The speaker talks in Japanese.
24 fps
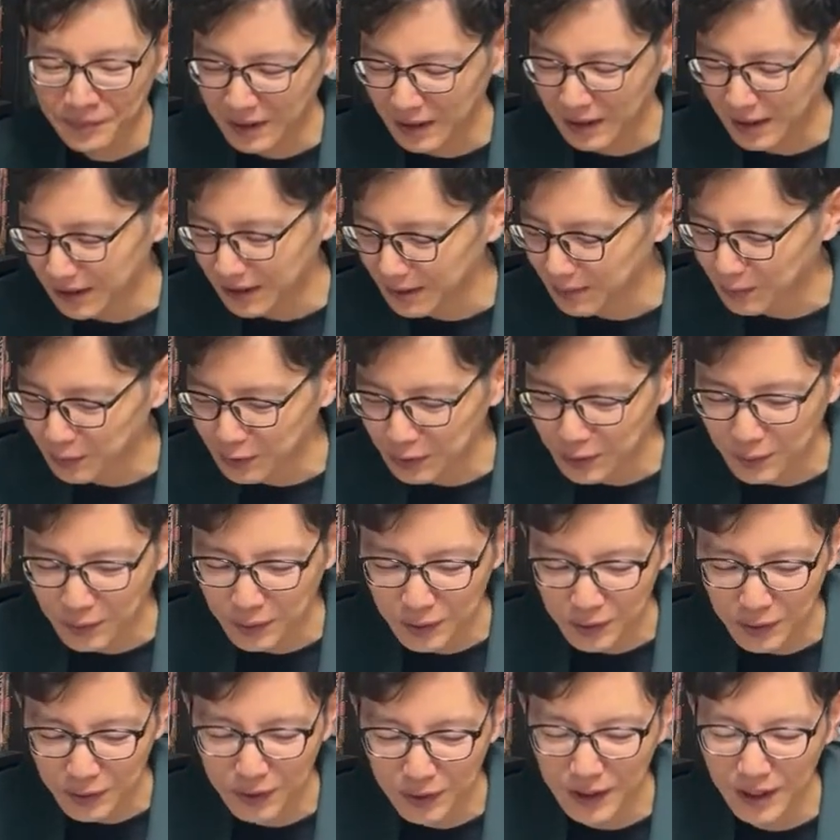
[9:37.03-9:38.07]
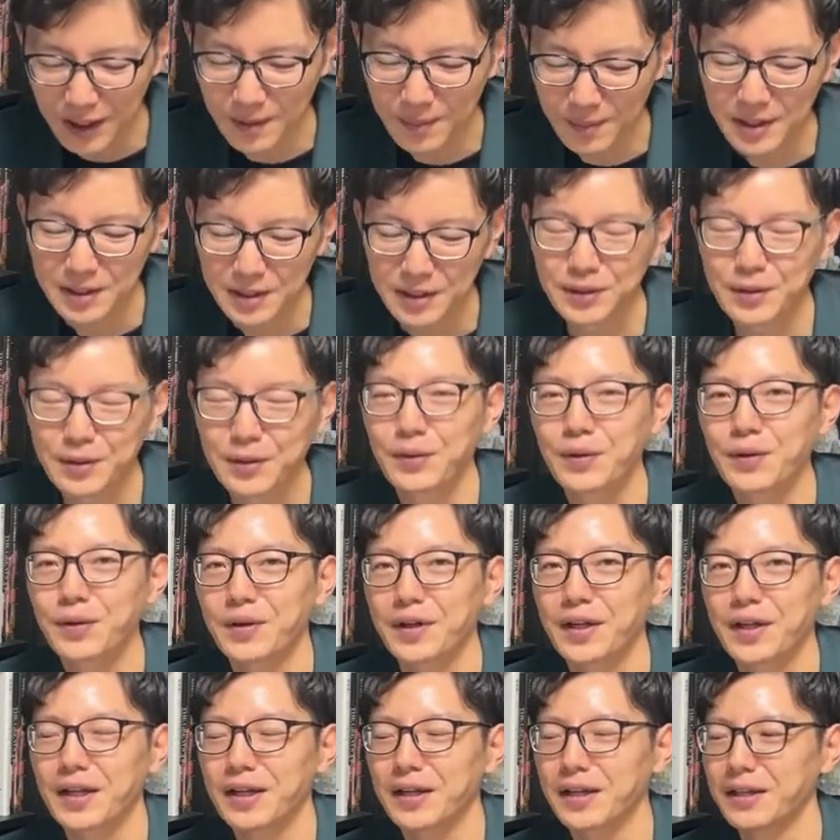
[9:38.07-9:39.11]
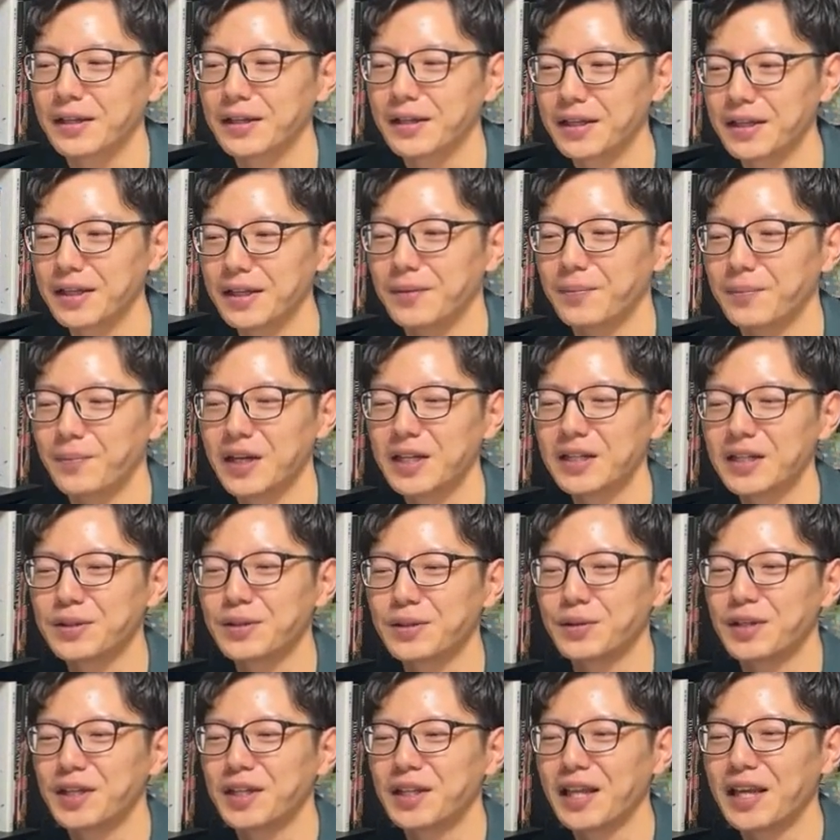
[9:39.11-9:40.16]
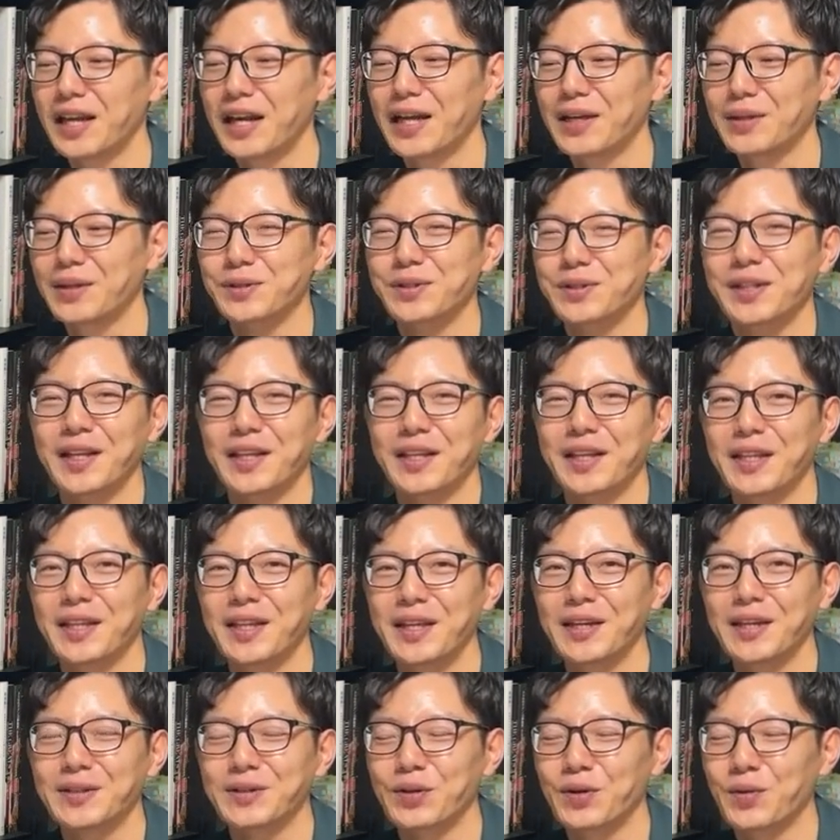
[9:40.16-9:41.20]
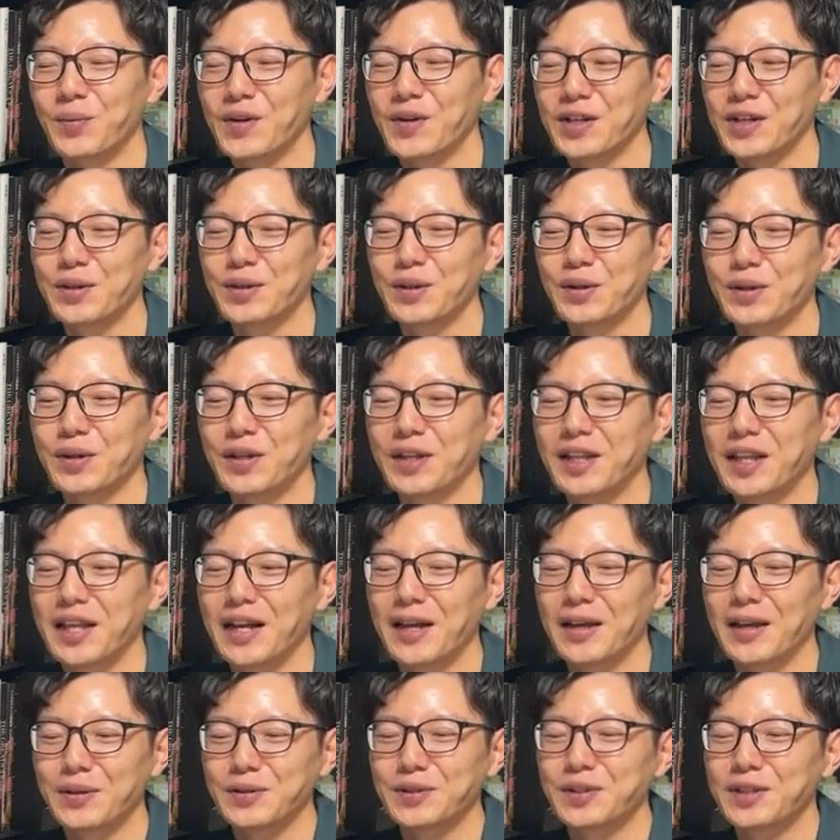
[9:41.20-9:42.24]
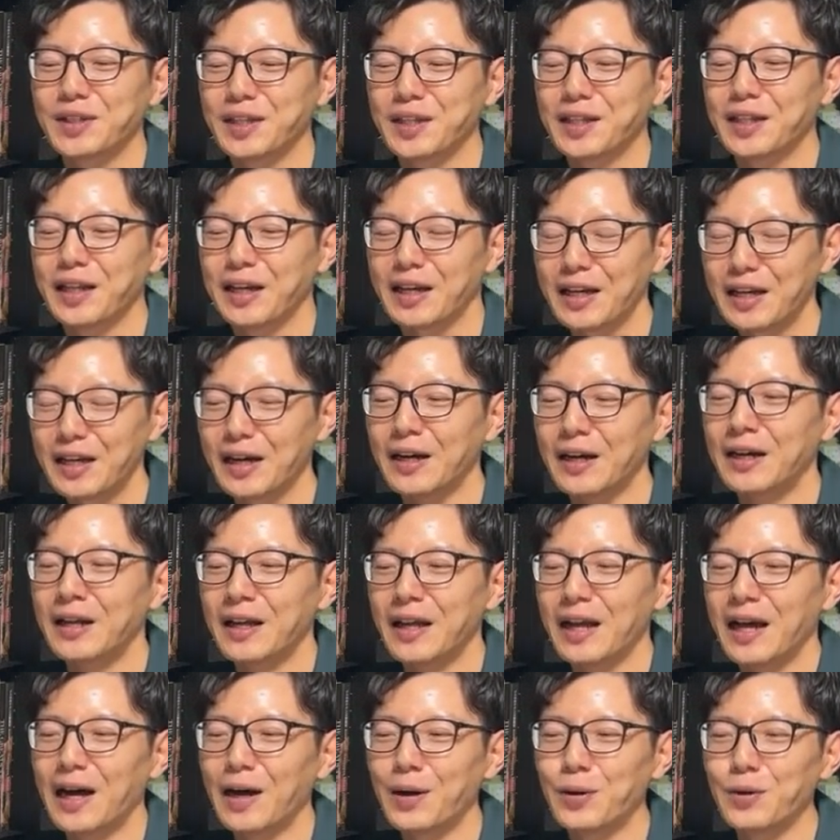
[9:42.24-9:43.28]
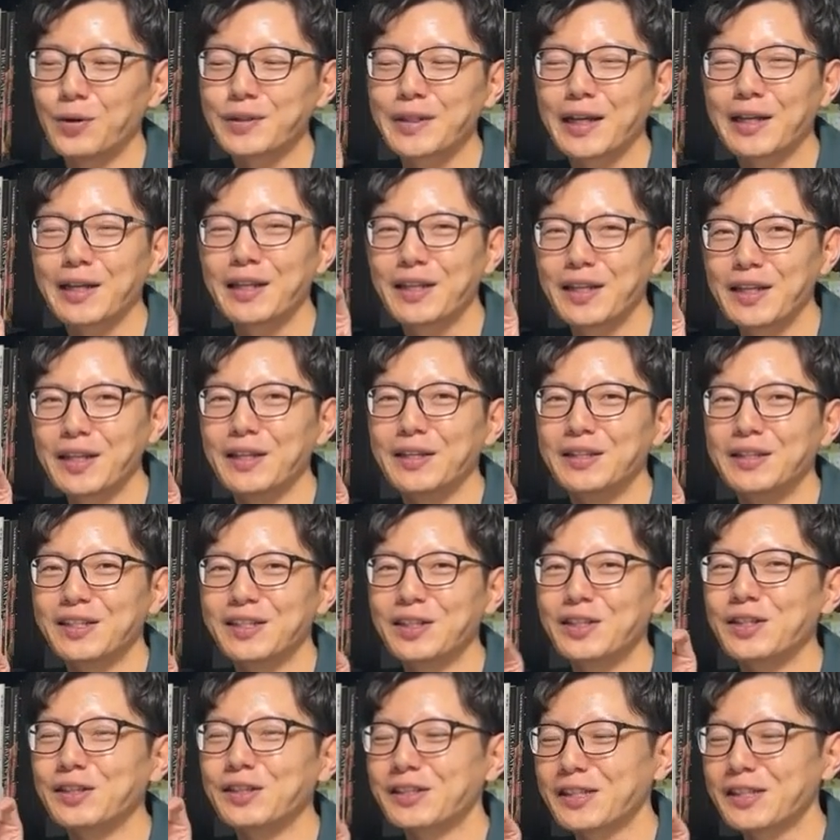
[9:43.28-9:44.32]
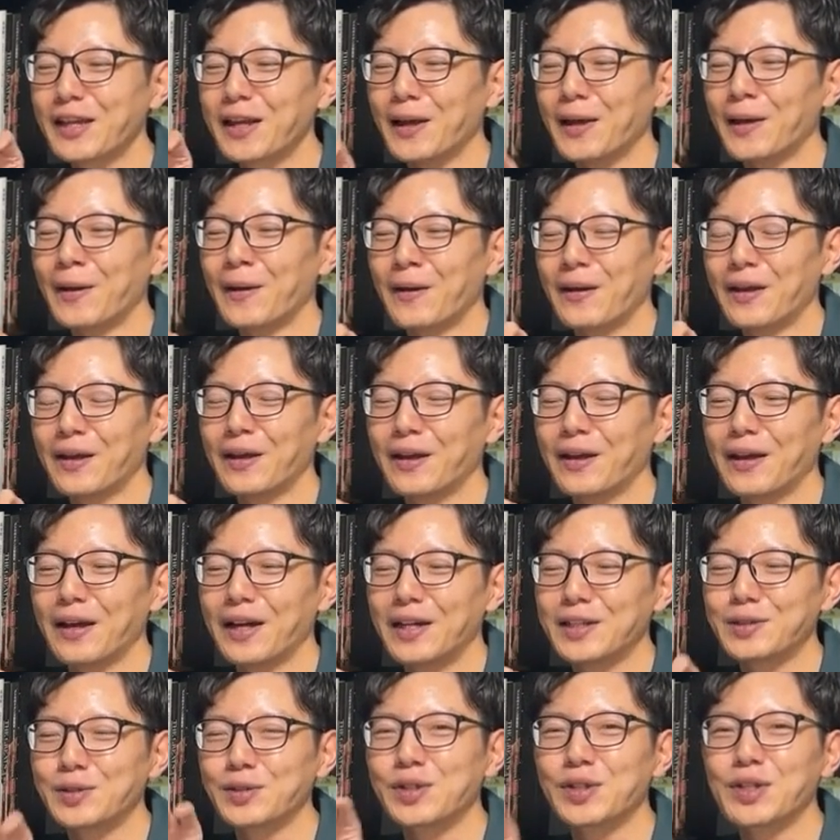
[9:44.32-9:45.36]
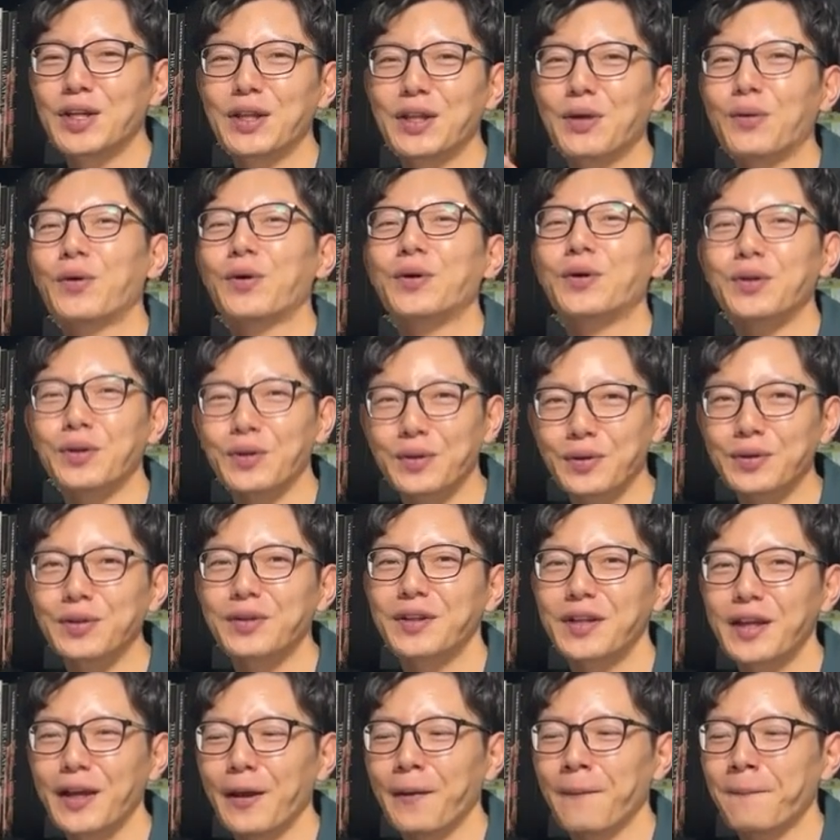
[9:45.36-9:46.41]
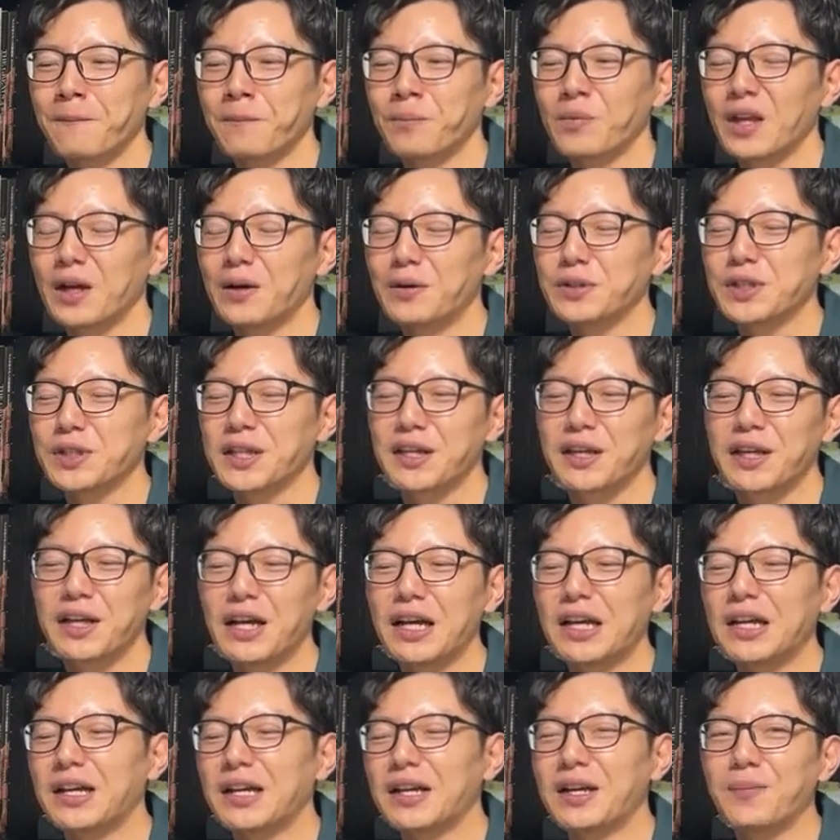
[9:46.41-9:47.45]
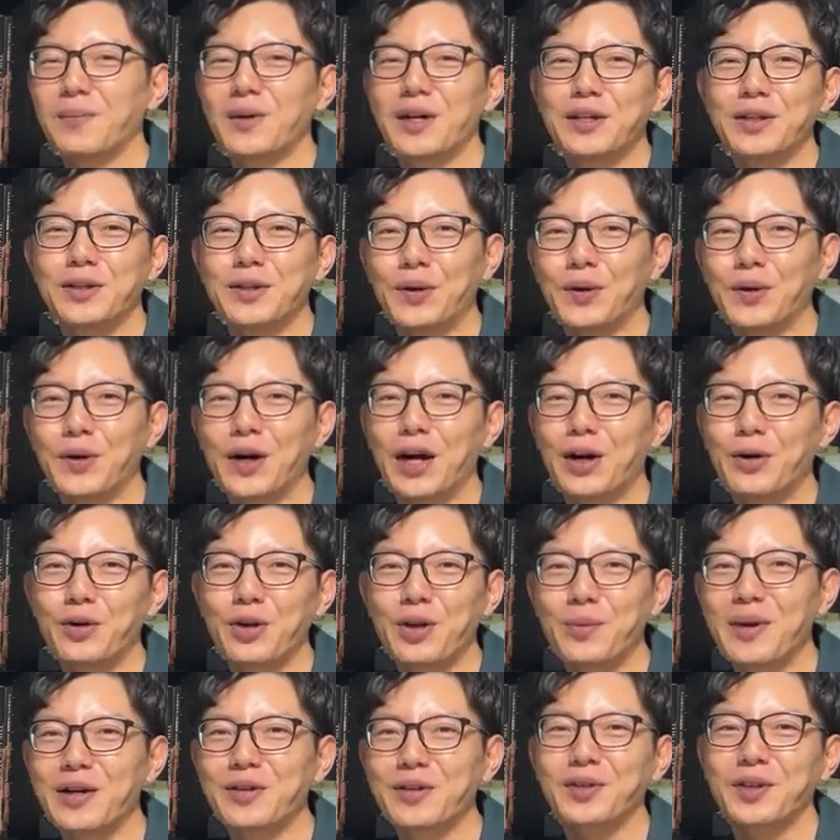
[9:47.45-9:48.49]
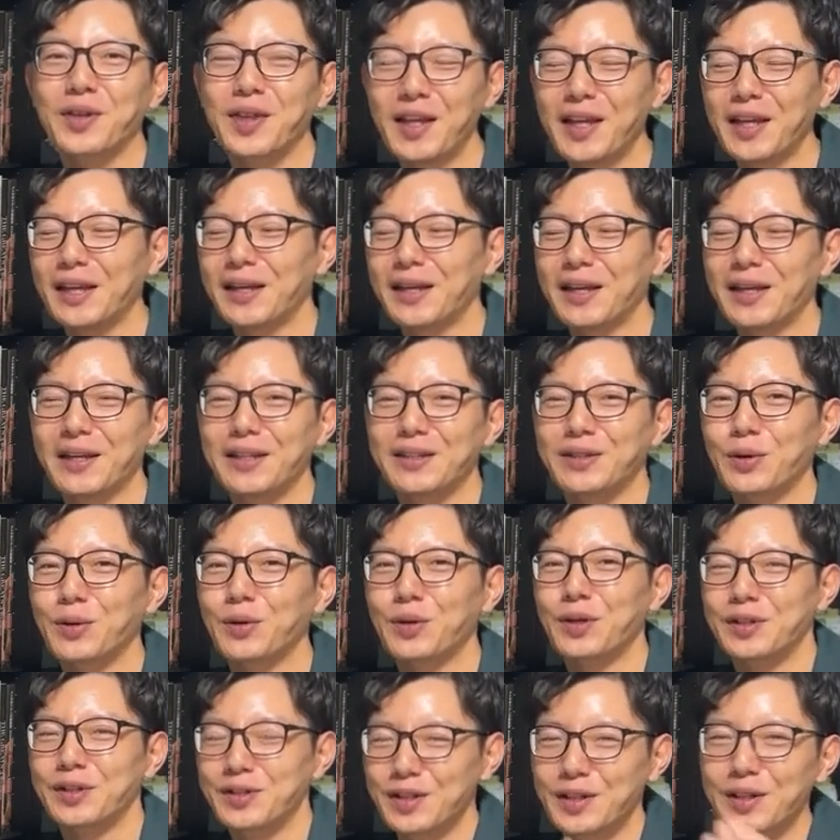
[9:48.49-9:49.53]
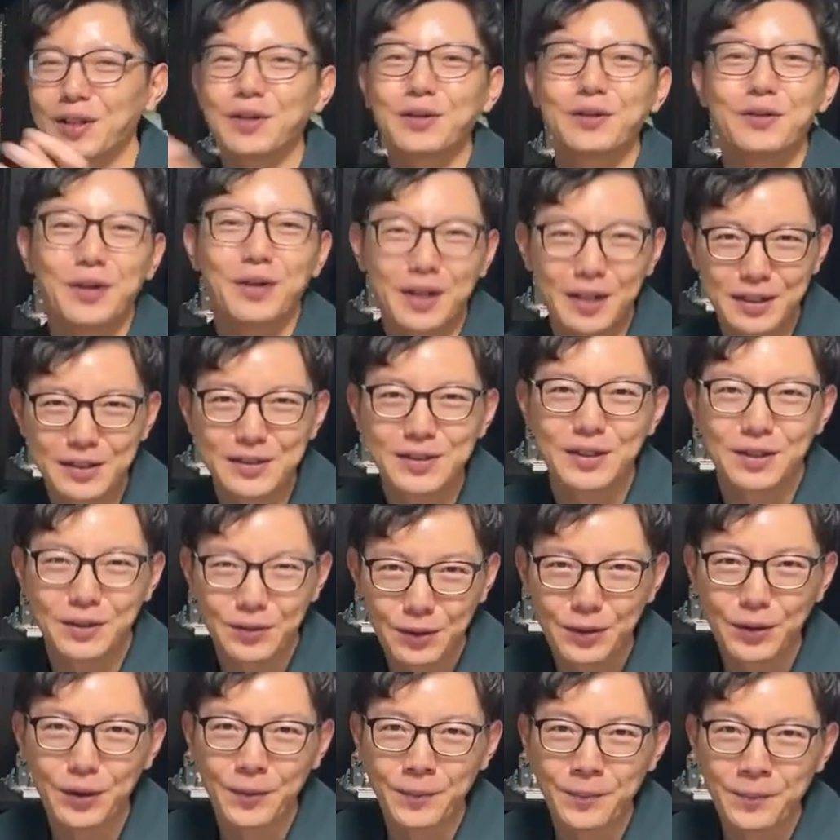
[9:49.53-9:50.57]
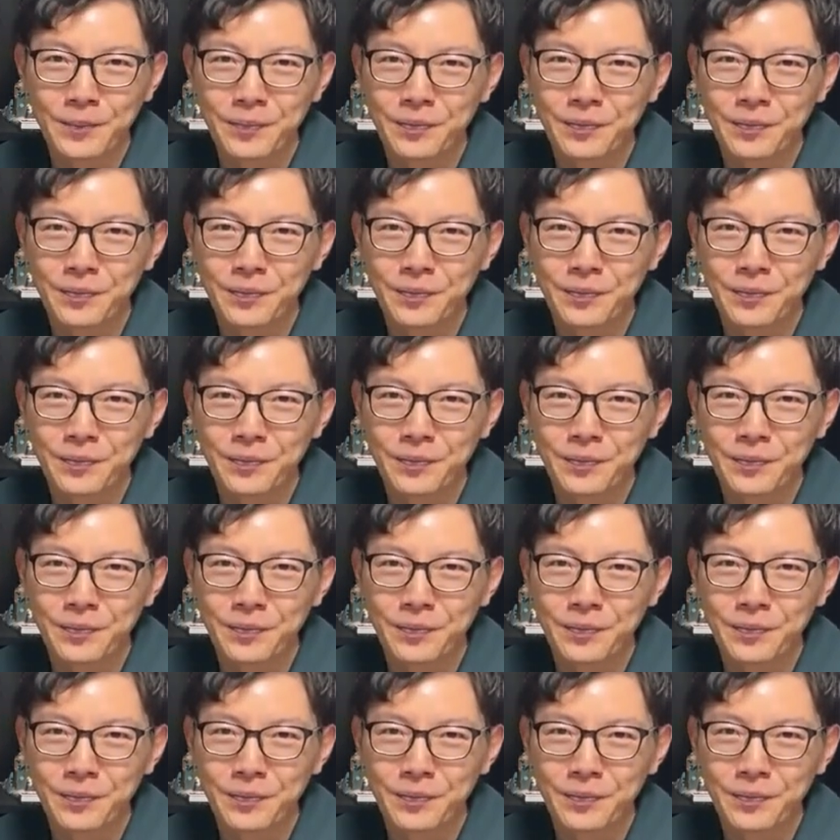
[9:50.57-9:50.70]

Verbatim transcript: えー、もともと、えー、マヒトを、えー、にマヒトに狙いをつけててそのマヒトに狙いをつけてたからアオサギに指示して、えー、あいつ連れてこいということで、アオサギが、えー、マヒトを煽りまくって、えー、塔に連れてくるわけですけど、